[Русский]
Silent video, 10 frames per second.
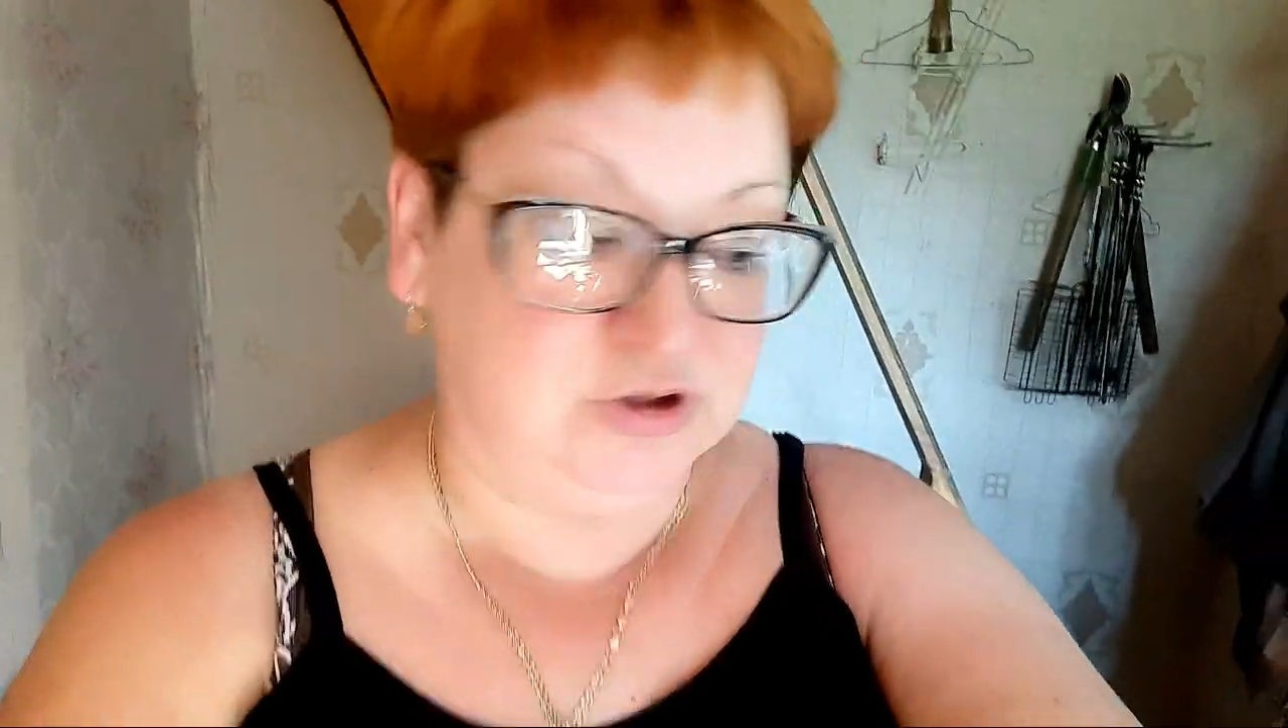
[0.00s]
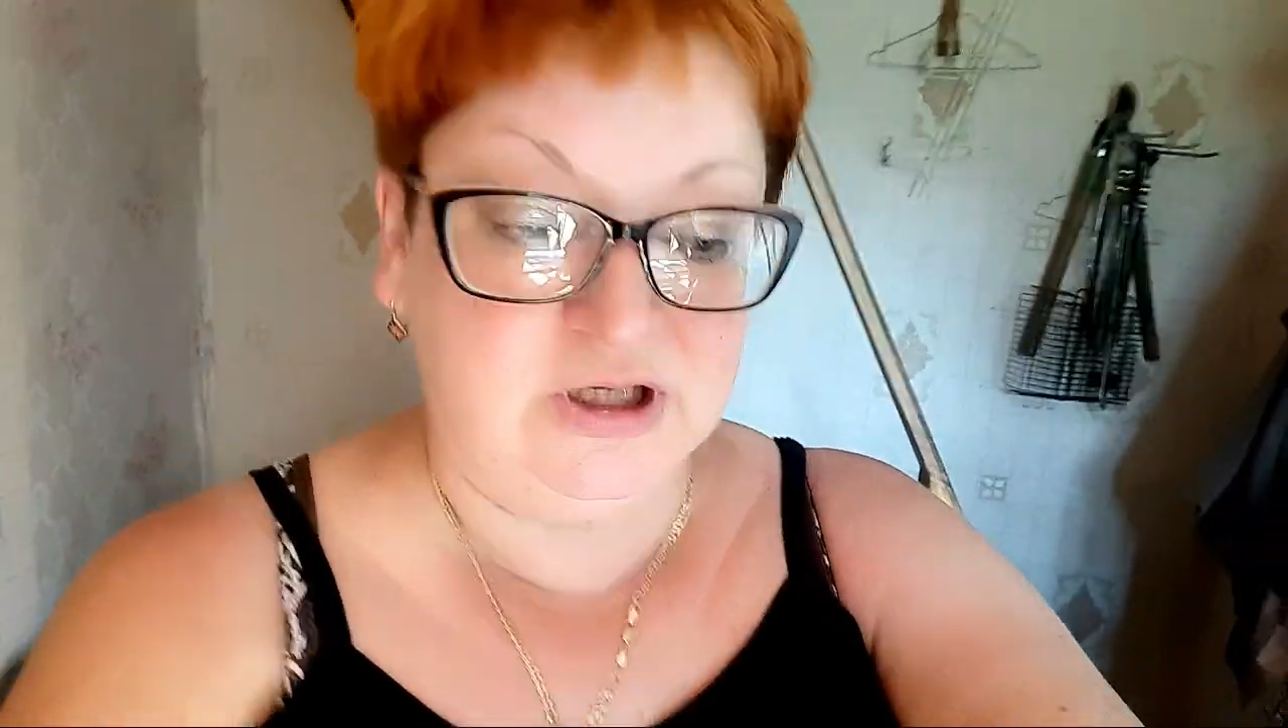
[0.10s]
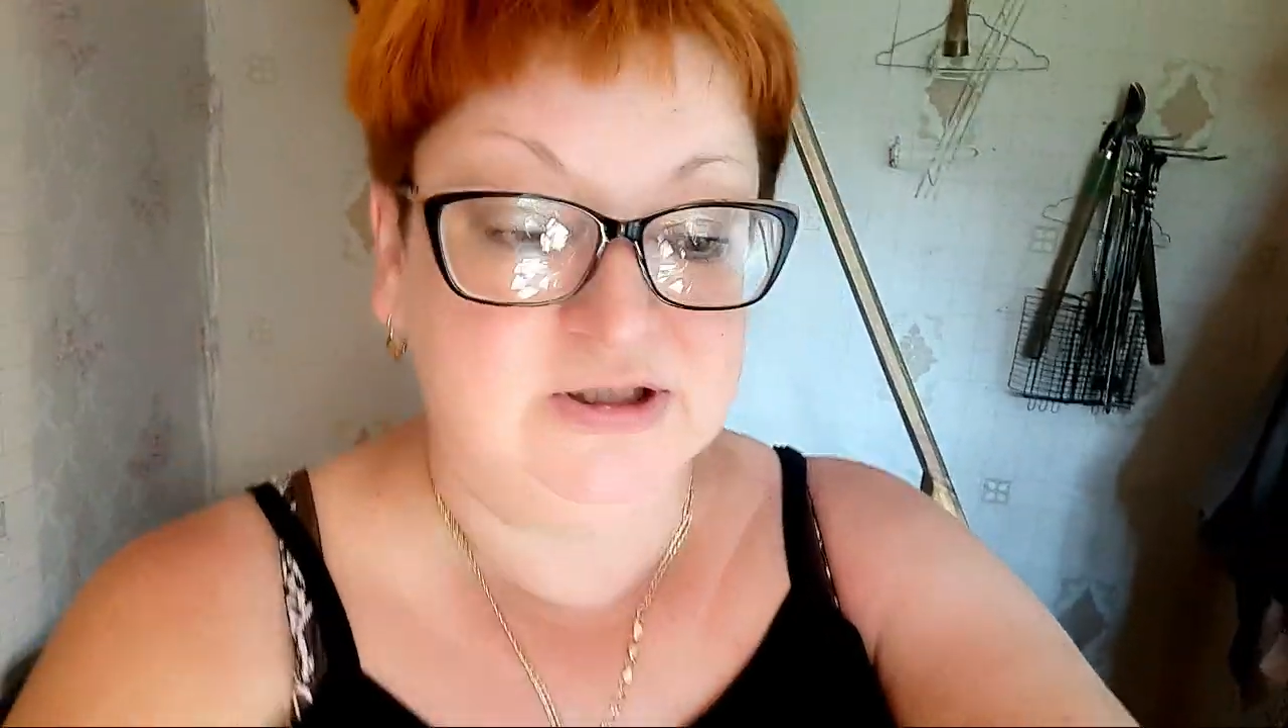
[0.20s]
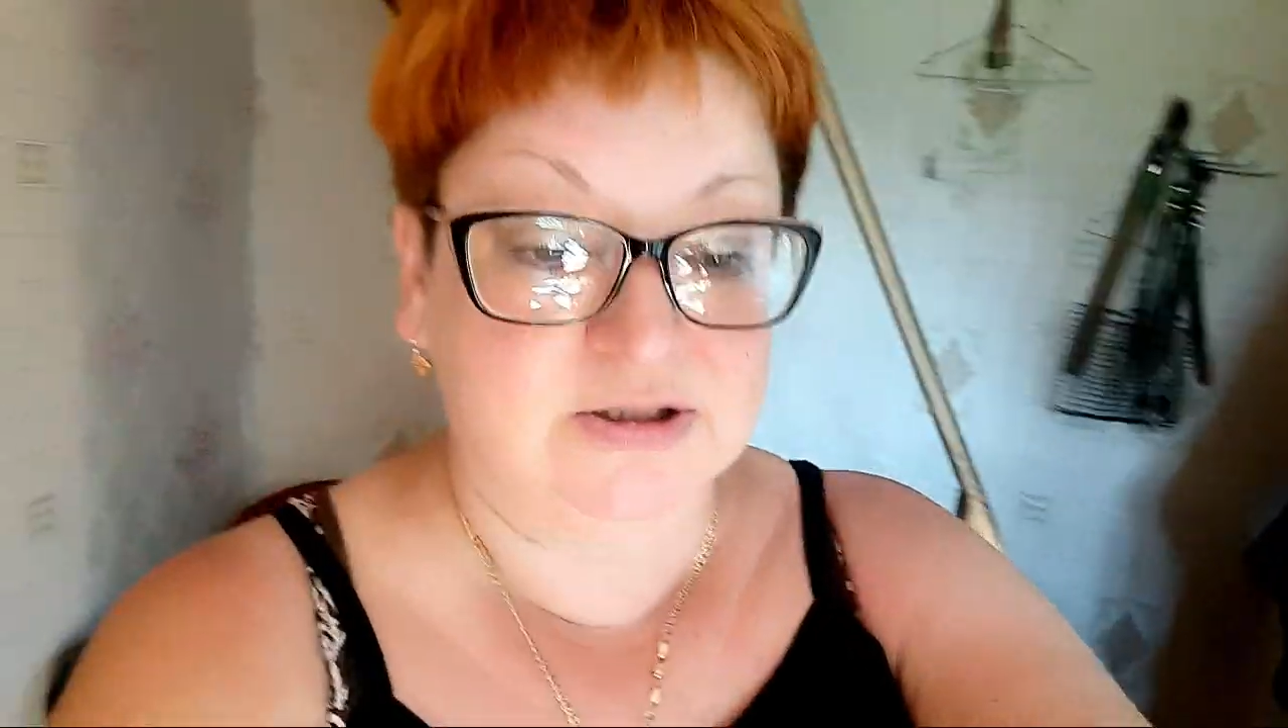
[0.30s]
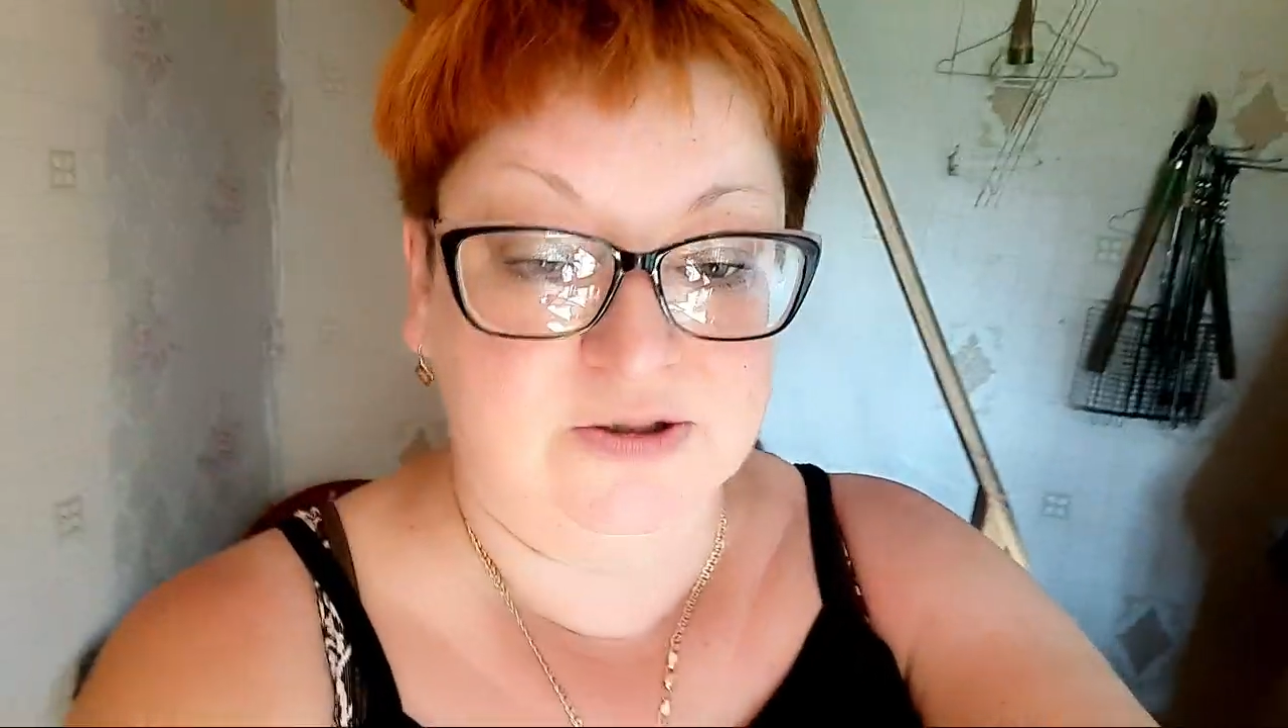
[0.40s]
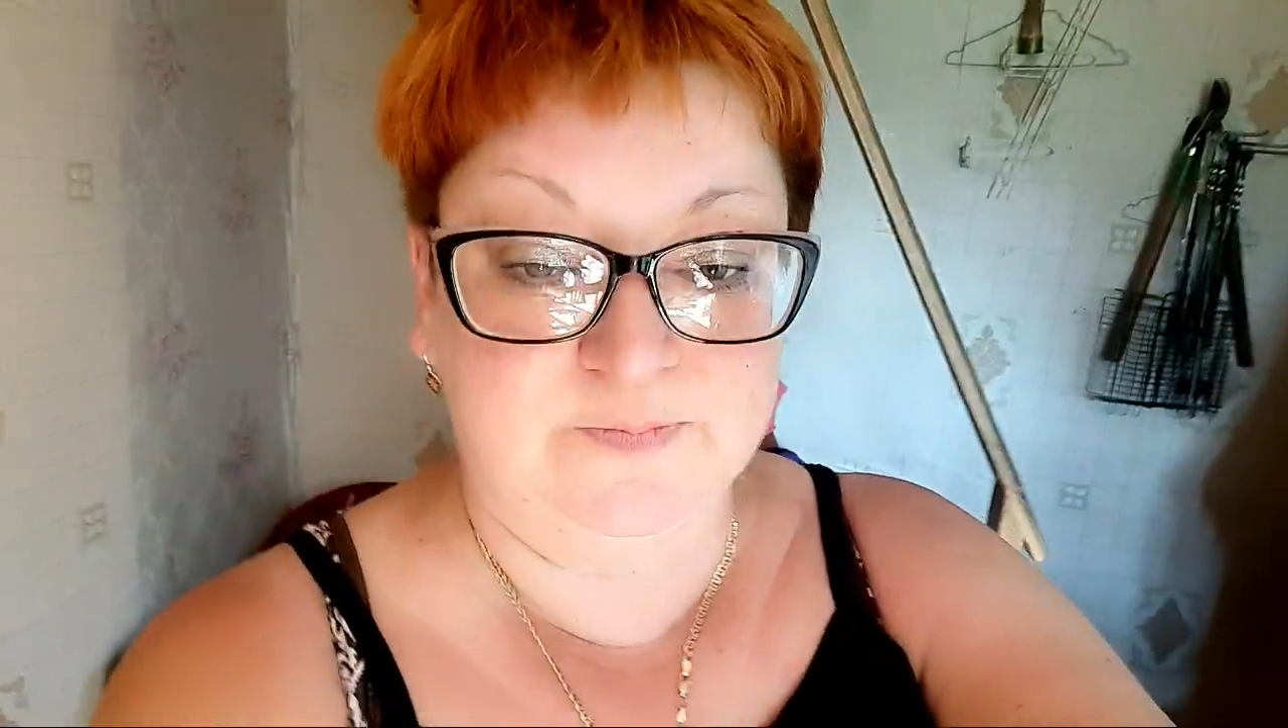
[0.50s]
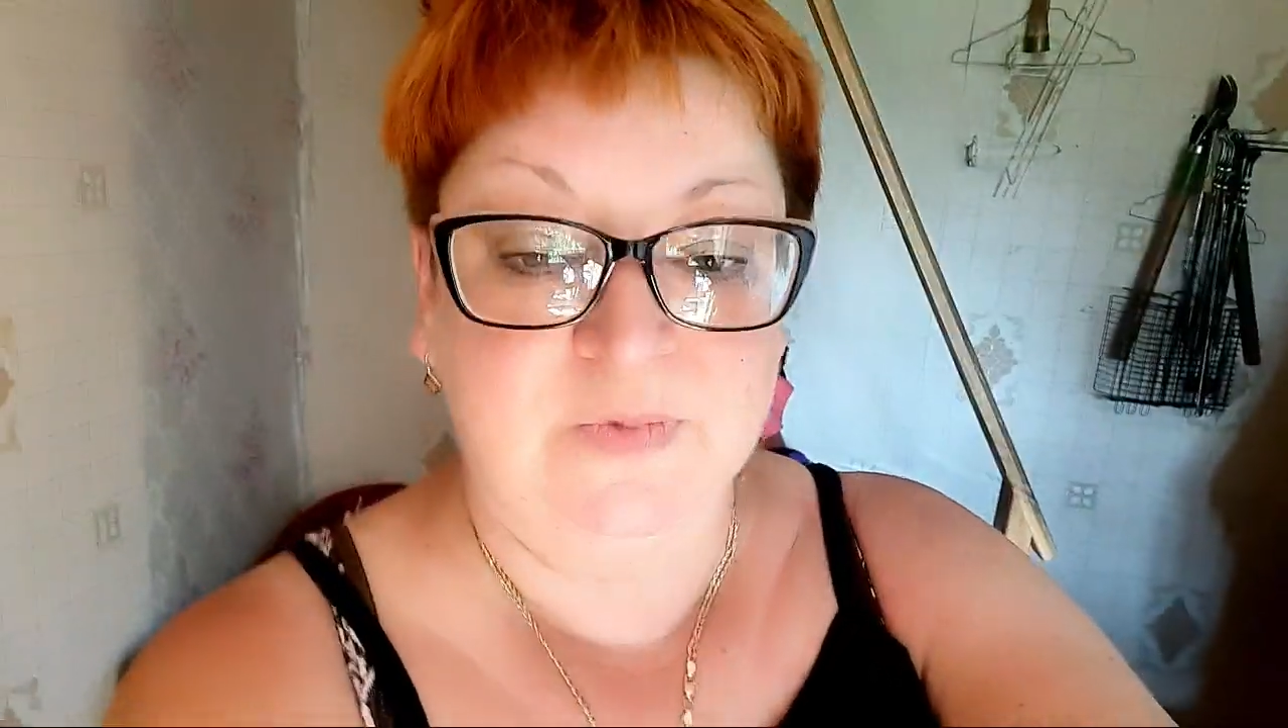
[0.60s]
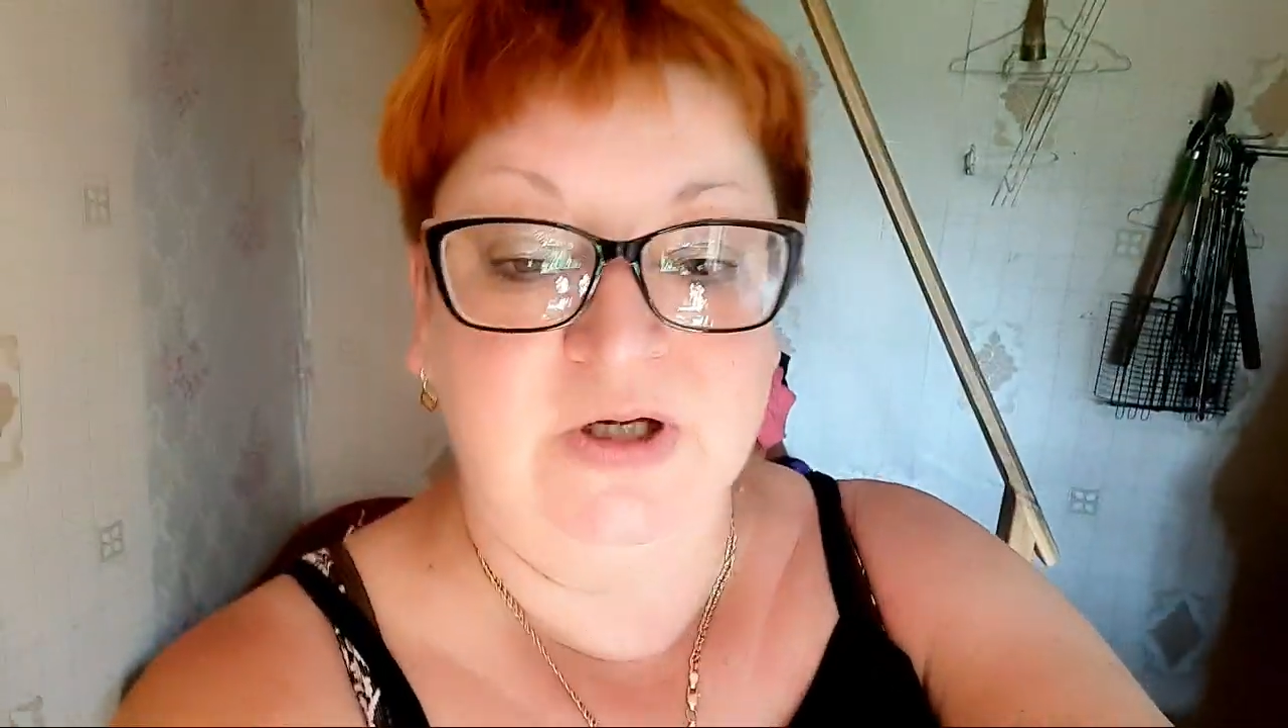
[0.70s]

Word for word: это я тогда